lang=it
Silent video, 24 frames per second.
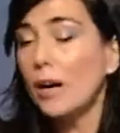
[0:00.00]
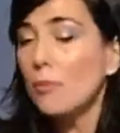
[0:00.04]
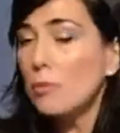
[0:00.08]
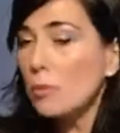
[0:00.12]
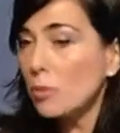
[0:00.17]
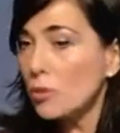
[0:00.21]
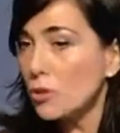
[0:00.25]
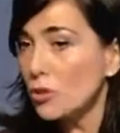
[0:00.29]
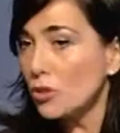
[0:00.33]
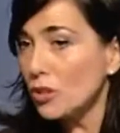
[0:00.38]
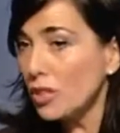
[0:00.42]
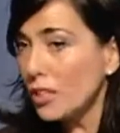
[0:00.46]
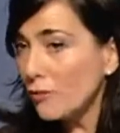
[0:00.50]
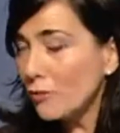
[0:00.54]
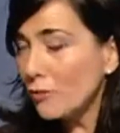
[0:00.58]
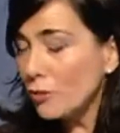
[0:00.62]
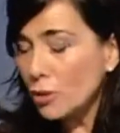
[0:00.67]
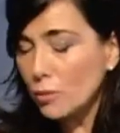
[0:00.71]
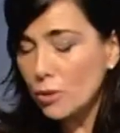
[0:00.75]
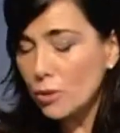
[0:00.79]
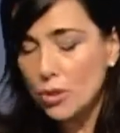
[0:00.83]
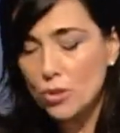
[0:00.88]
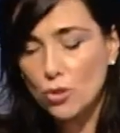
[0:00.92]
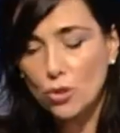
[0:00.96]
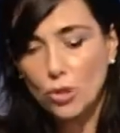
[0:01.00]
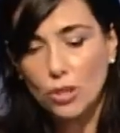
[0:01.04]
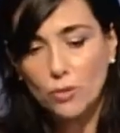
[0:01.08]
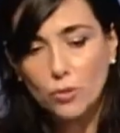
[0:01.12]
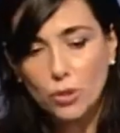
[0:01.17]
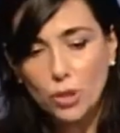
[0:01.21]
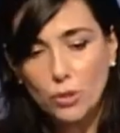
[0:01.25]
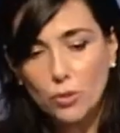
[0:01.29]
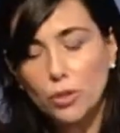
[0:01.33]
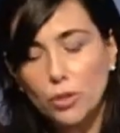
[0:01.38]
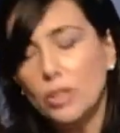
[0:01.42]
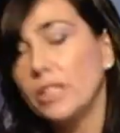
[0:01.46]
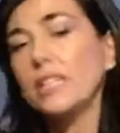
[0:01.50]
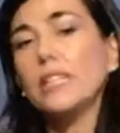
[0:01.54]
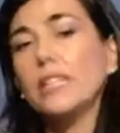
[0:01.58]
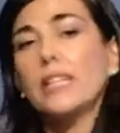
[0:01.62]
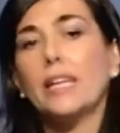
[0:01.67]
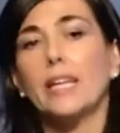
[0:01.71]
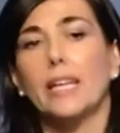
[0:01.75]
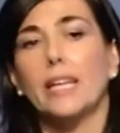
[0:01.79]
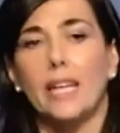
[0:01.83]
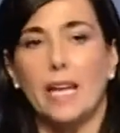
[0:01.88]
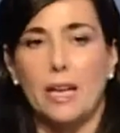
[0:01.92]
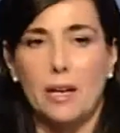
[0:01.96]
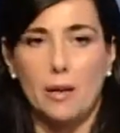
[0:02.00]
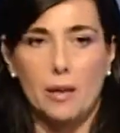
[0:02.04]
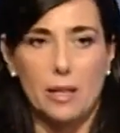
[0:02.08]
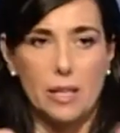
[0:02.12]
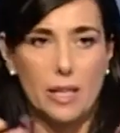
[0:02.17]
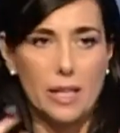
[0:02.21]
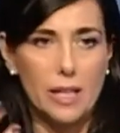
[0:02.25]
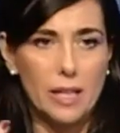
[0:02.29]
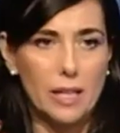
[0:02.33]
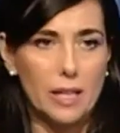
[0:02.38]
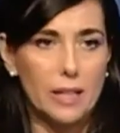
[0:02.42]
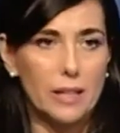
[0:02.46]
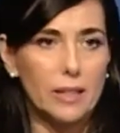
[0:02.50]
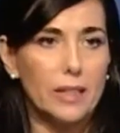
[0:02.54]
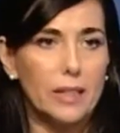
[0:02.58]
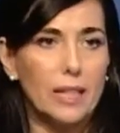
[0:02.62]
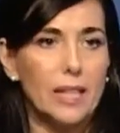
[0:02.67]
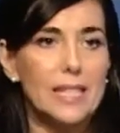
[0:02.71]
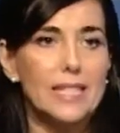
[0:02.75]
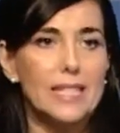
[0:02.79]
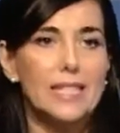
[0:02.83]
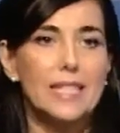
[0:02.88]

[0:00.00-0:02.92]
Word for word: a proposito dell'informazione, volevo dire che, eh, e, e della